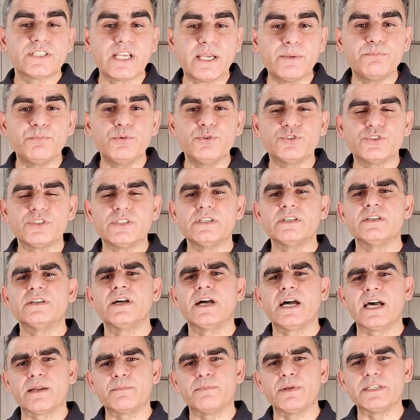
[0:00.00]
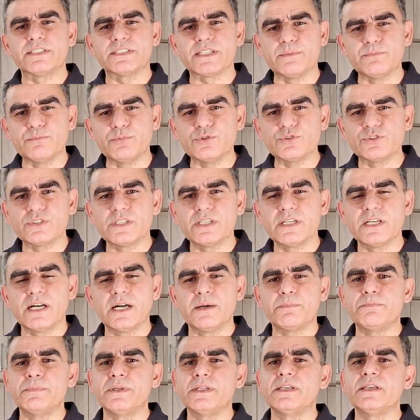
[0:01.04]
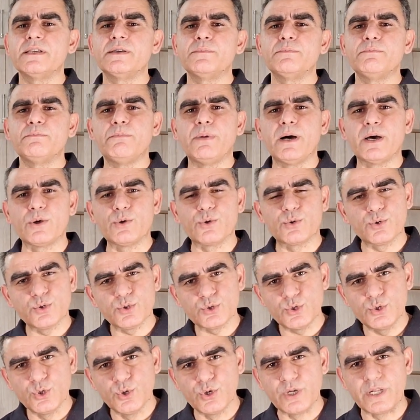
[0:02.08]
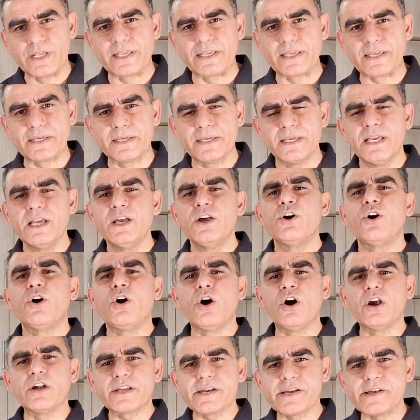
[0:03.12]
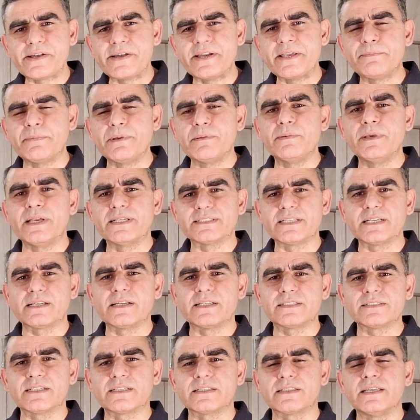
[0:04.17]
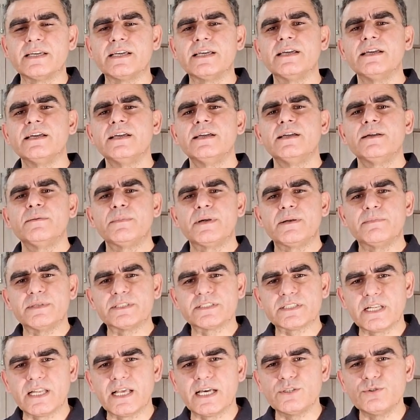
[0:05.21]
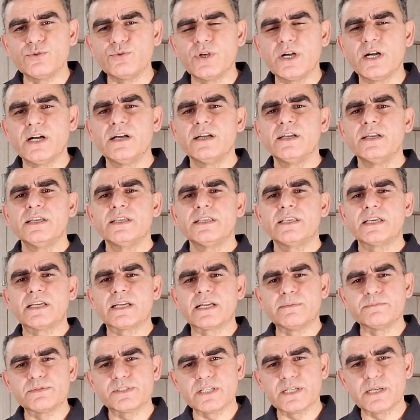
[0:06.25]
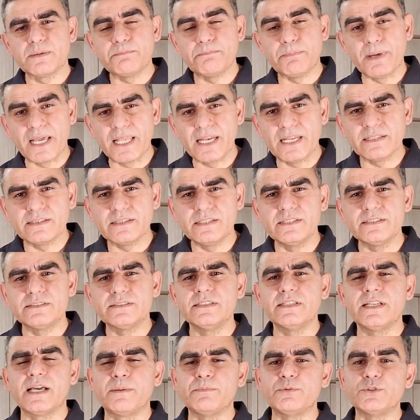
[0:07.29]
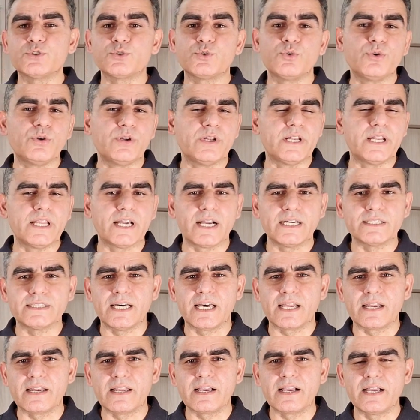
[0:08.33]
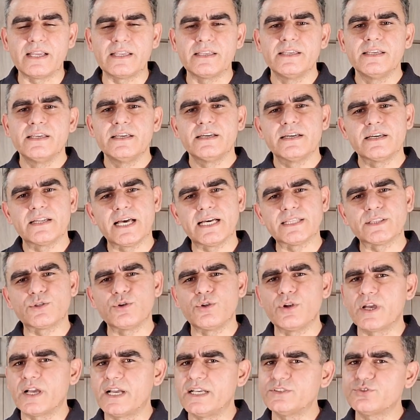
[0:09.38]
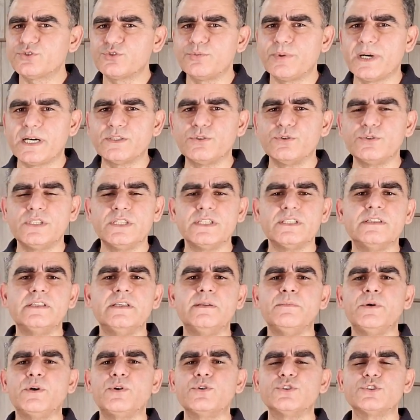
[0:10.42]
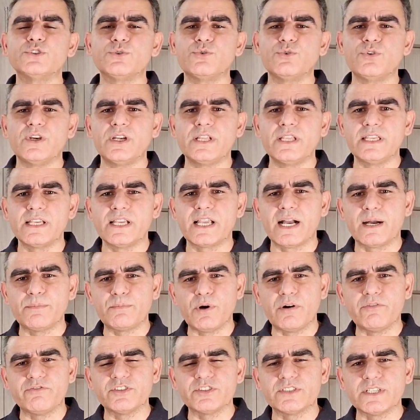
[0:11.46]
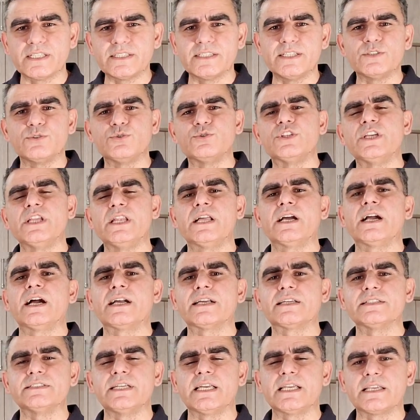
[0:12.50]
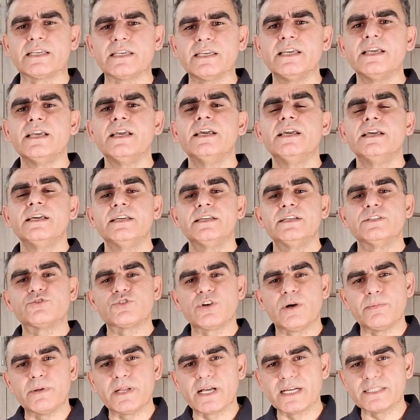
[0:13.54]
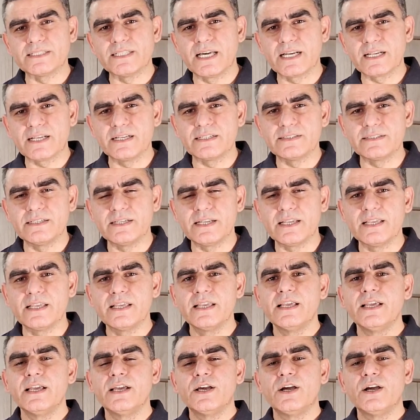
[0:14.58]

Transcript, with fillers: शैम्पू से हर्बल शैम्पू से अपने बालों को धो लेंगे ऑल्टरनेट डे पे भी ऐसा कर सकते हैं बट मैं सलाह दूंगा कि कम से कम पहले तीस दिन आप इसको लगातार लगाएं रात को लगाएं सुबह धो दे दिन में कोई जरूरी नहीं है कि आप ऑफिस जाते हैं तो तेल लगा के जाएंगे इसको आप लगातार करते रहें